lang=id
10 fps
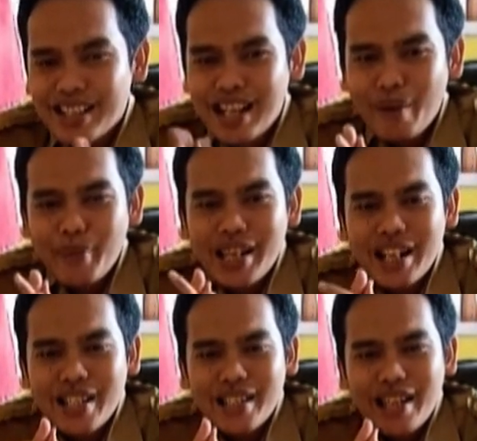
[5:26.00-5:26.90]
Yang, menyel
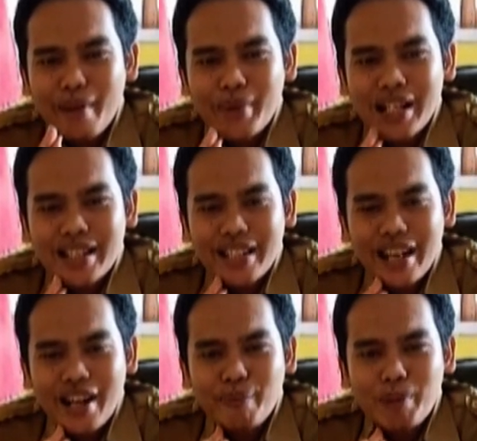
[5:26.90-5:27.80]
yang
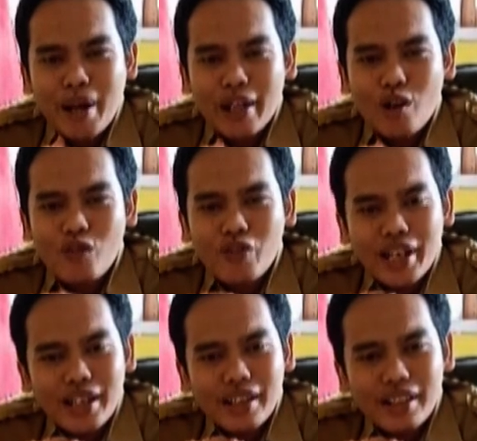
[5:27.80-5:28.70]
menyelesaikan berbagai konflik
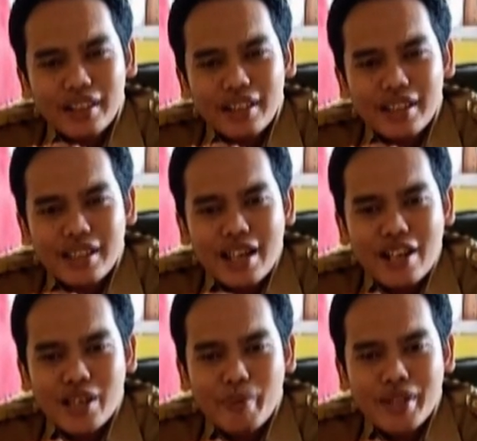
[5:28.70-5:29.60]
yang
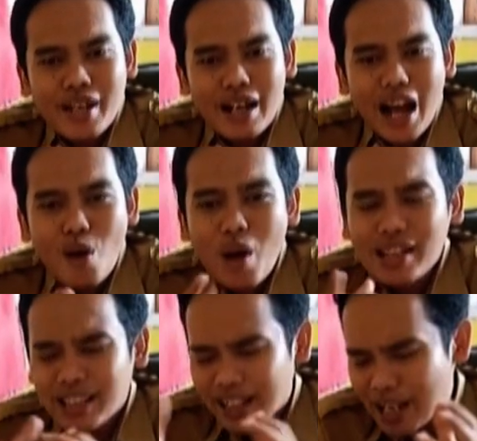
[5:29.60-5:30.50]
semenjak
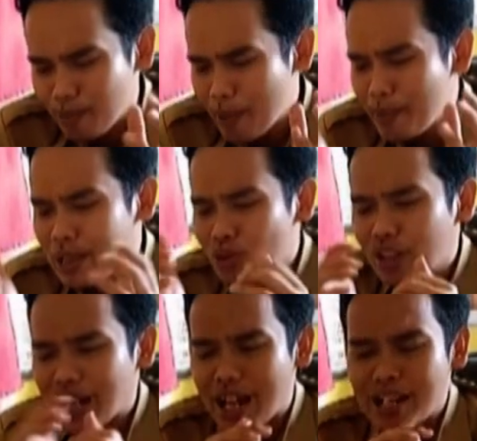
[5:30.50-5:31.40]
awal terlihat
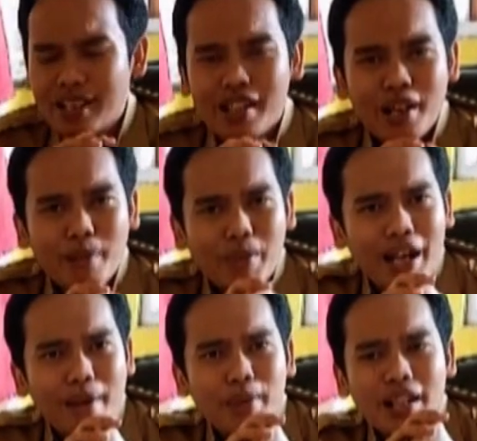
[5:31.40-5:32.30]
membingungkan
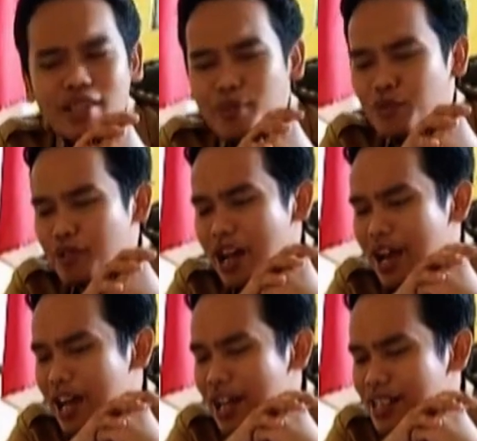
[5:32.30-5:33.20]
mengambil
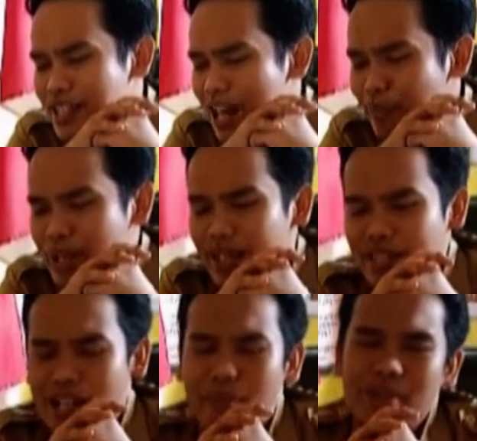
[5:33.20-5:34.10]
sebuah jalan
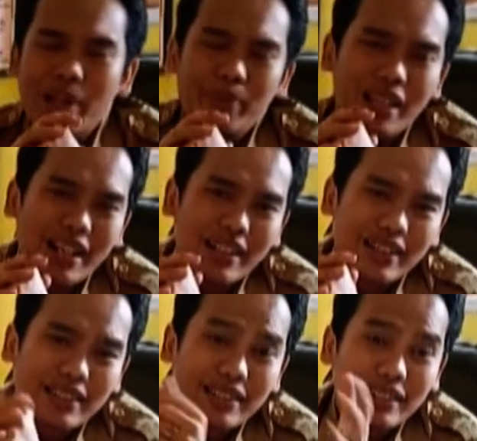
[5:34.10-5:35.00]
pintas yang benar-benar
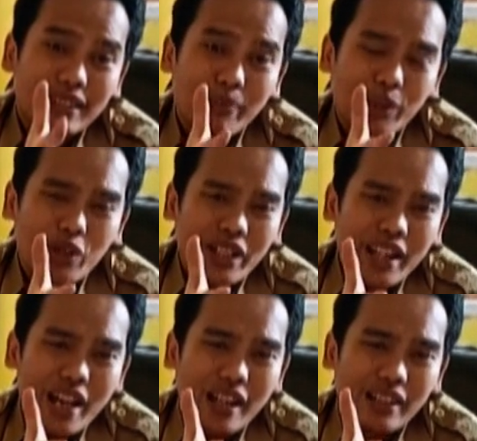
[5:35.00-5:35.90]
menurut
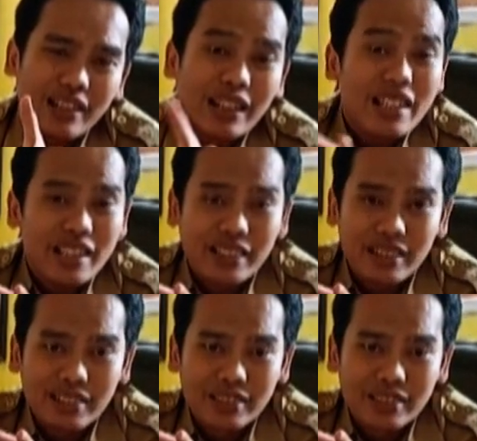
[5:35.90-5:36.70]
saya klise.